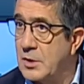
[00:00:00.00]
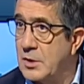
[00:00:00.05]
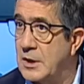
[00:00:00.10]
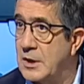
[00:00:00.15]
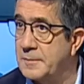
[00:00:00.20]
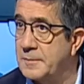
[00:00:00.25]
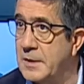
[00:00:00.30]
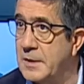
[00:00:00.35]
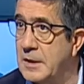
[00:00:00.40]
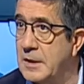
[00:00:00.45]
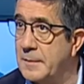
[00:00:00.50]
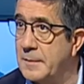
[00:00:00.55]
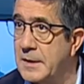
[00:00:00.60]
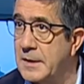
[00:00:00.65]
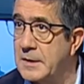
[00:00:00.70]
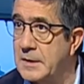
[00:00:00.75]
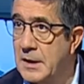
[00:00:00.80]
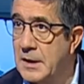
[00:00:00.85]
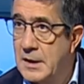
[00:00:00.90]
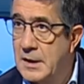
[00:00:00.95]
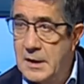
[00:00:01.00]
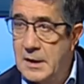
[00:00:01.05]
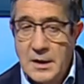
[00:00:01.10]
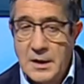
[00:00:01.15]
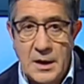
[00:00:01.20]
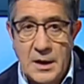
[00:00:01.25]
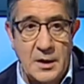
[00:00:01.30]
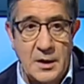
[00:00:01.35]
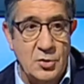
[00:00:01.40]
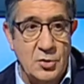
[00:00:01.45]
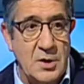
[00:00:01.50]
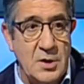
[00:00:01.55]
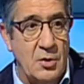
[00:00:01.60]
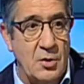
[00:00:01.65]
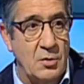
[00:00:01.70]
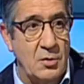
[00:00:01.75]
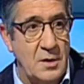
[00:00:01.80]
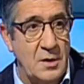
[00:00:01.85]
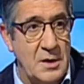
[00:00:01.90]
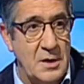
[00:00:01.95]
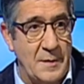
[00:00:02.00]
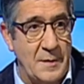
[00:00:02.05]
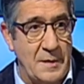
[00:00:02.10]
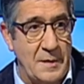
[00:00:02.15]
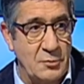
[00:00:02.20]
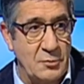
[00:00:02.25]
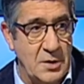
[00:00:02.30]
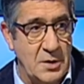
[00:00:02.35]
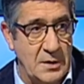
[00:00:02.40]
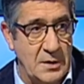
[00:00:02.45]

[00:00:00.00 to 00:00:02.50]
a las víctimas y que nos arrodillábamos